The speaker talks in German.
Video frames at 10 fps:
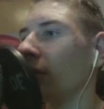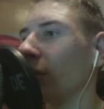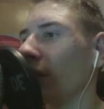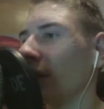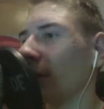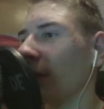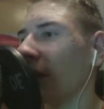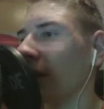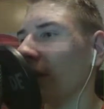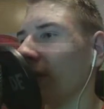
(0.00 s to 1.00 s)
So, jetzt
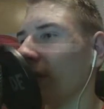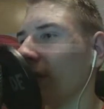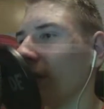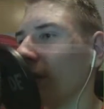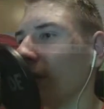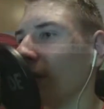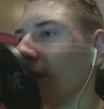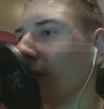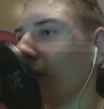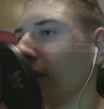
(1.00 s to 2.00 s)
aber.
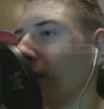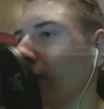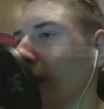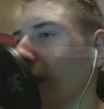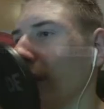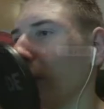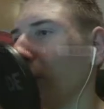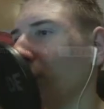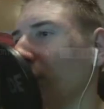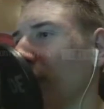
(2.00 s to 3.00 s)
Da, ihr
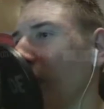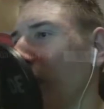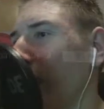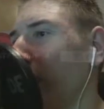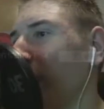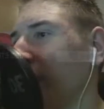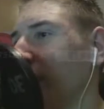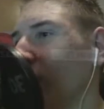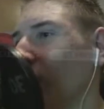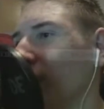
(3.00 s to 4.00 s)
müsst euch auch
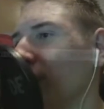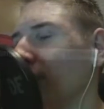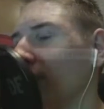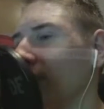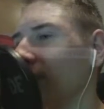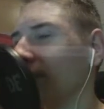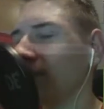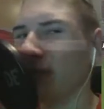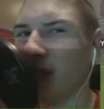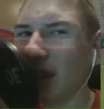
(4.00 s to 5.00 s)
anbieten, Jungs.
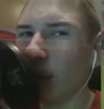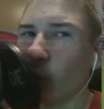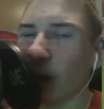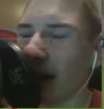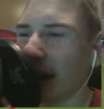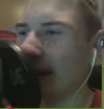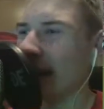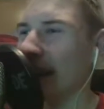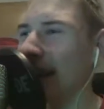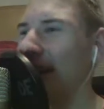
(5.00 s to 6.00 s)
Nicht nur da
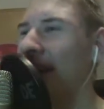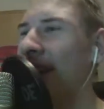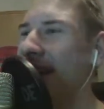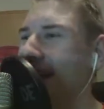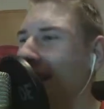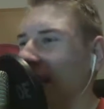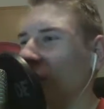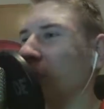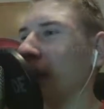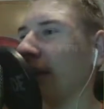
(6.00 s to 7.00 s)
hinter den
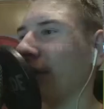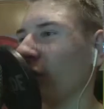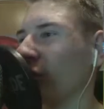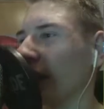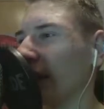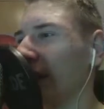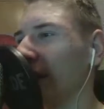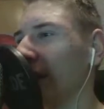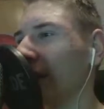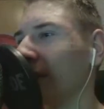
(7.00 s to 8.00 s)
Gegenspielern
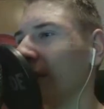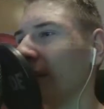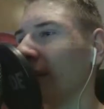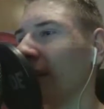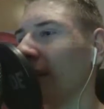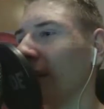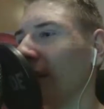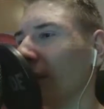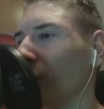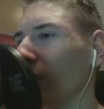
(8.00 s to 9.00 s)
verstecken.
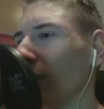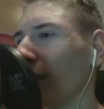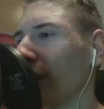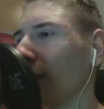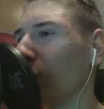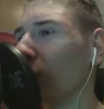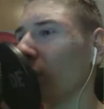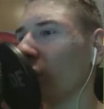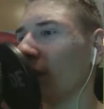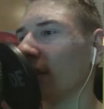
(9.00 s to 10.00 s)
Denn so können wir keine
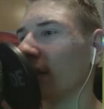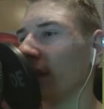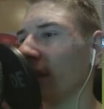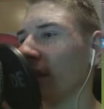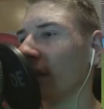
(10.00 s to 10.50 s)
Tore schießen.